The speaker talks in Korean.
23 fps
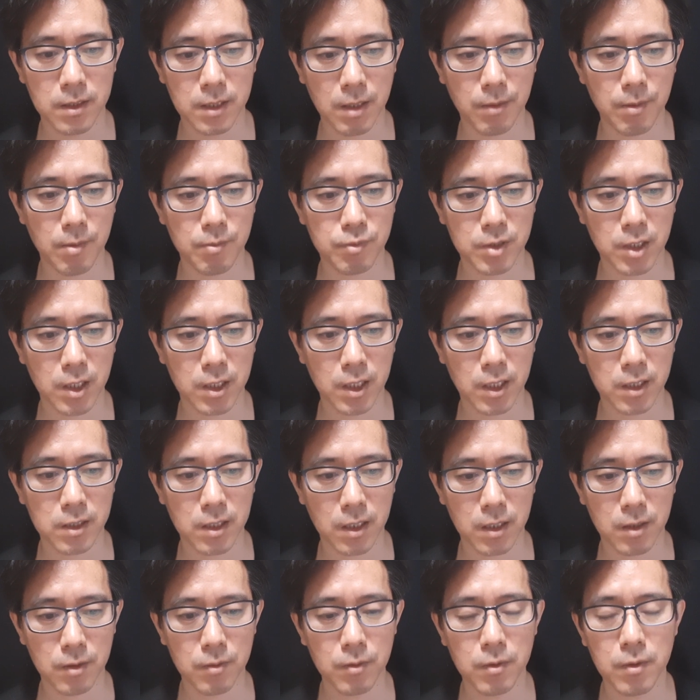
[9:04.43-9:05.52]
나만 부자
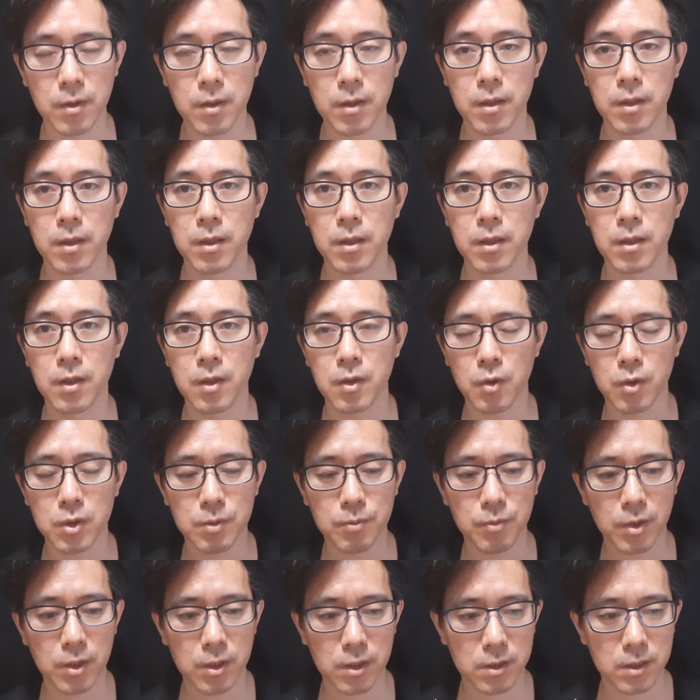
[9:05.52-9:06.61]
되겠다라고
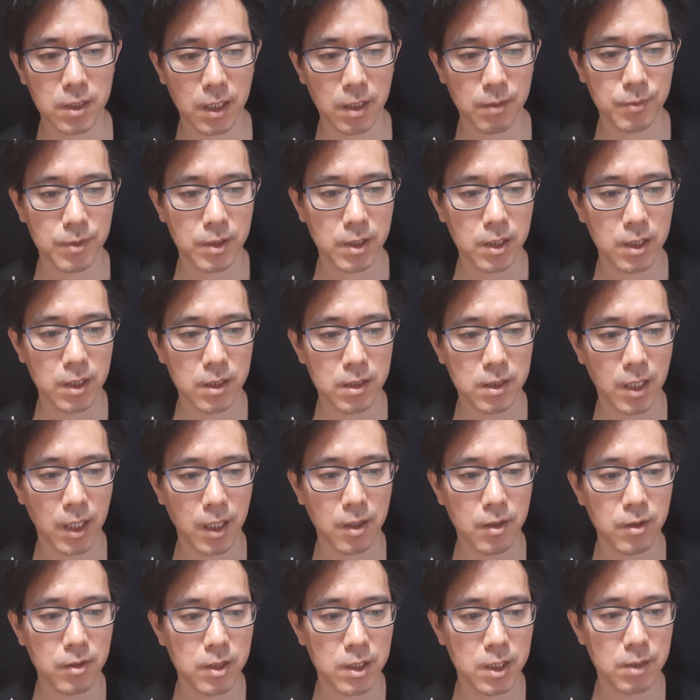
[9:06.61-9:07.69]
욕심부렸던 사람들이
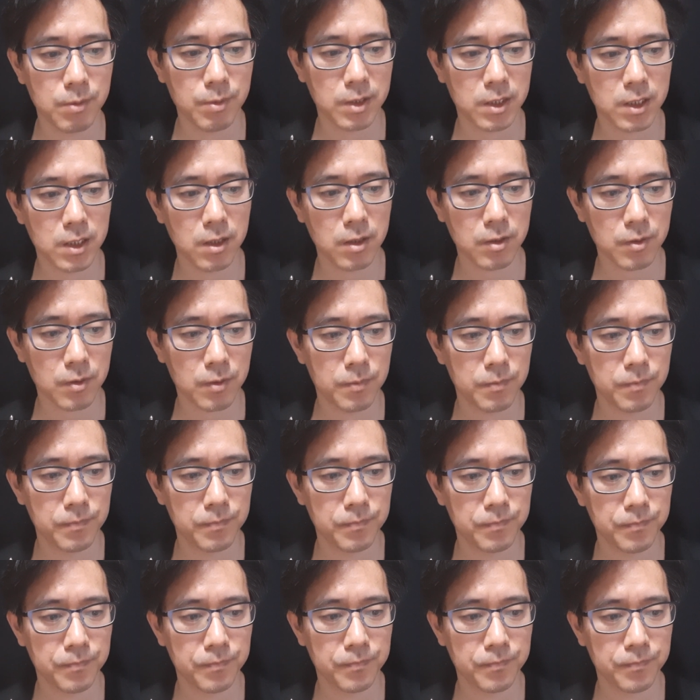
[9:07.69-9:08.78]
대거 뒤집어진 거죠.
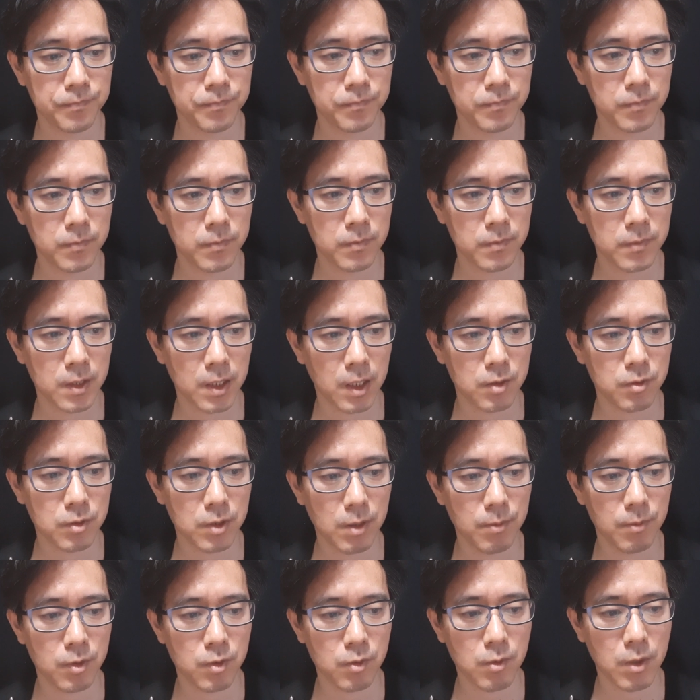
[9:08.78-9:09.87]
나중에
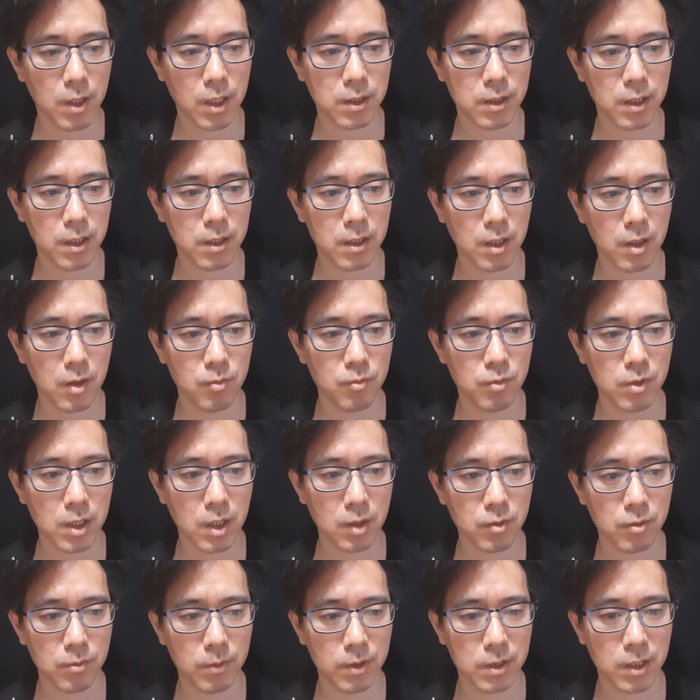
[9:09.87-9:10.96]
뭐 유가가 내려가고
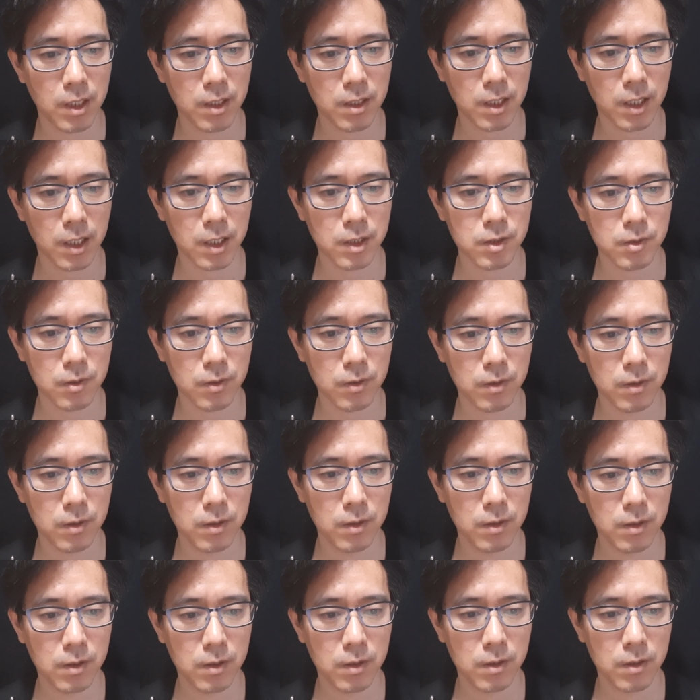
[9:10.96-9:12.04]
물가도 뭐 내려가겠죠.
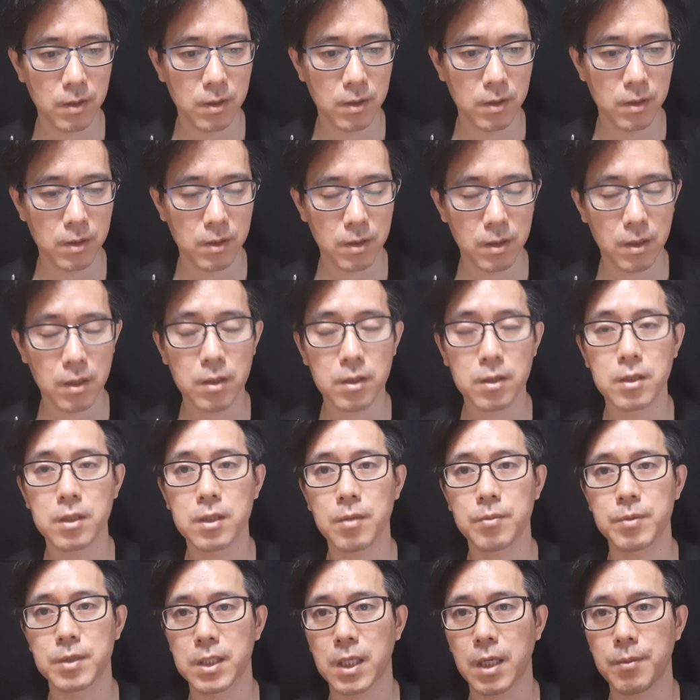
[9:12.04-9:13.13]
어느
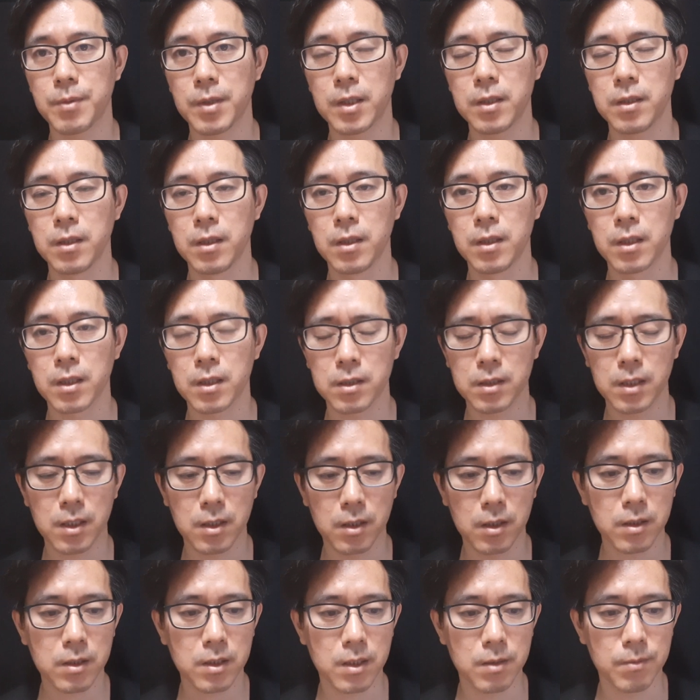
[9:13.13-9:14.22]
시점 지나면. 근데
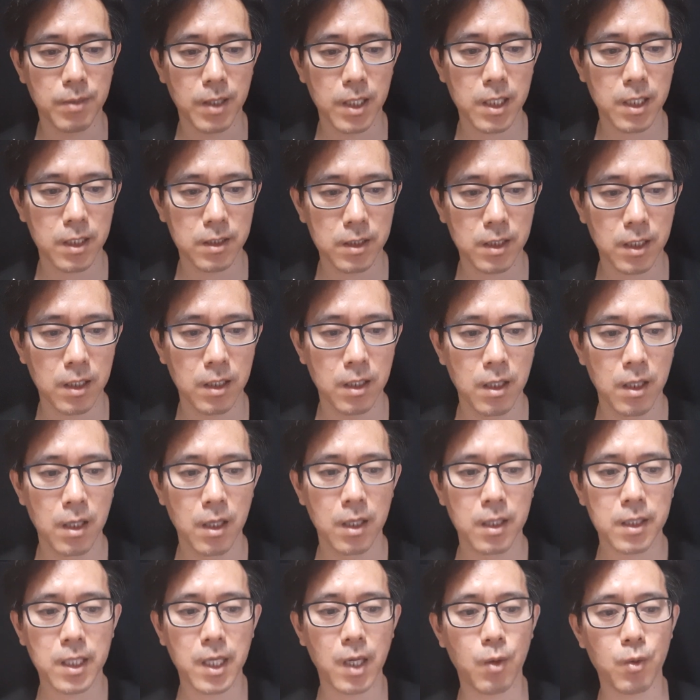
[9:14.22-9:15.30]
그건 금방이 아니라
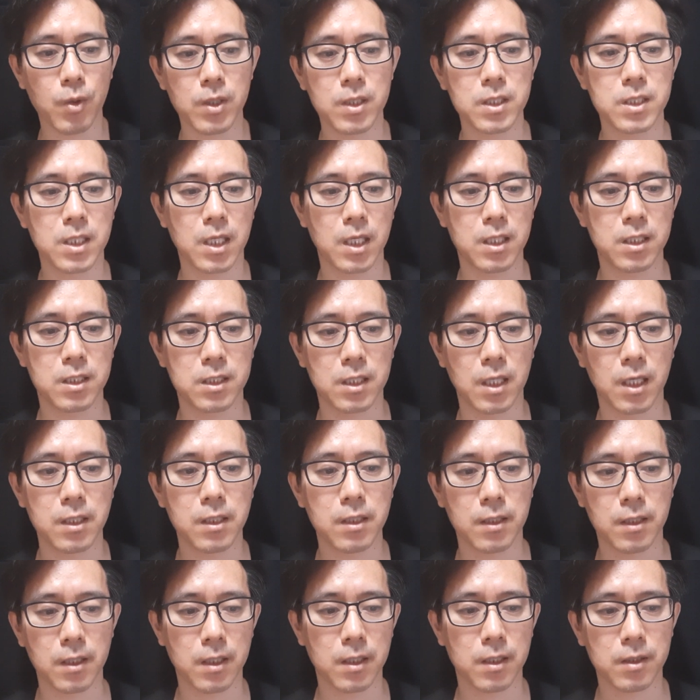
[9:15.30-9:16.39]
꽤 오랜 시간이 지나야
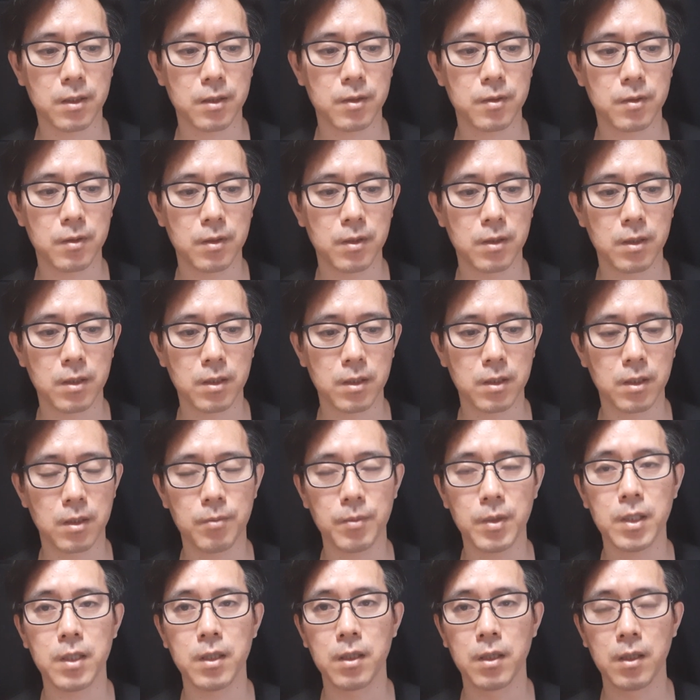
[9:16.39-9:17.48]
된다라는 거죠.
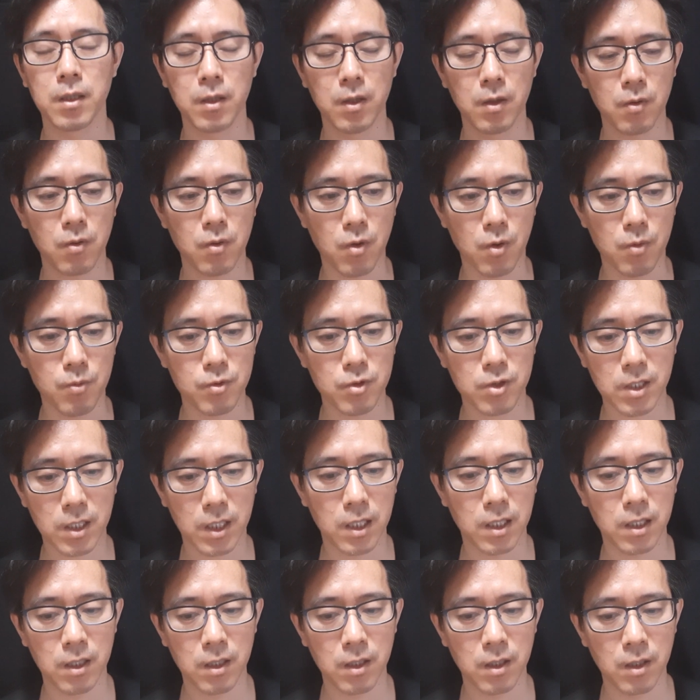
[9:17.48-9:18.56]
그러면
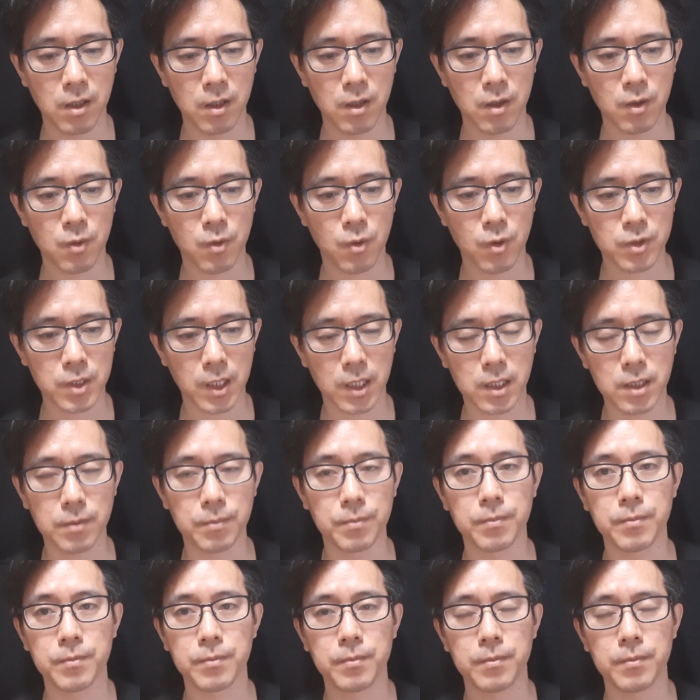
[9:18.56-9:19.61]
고물가, 고세금,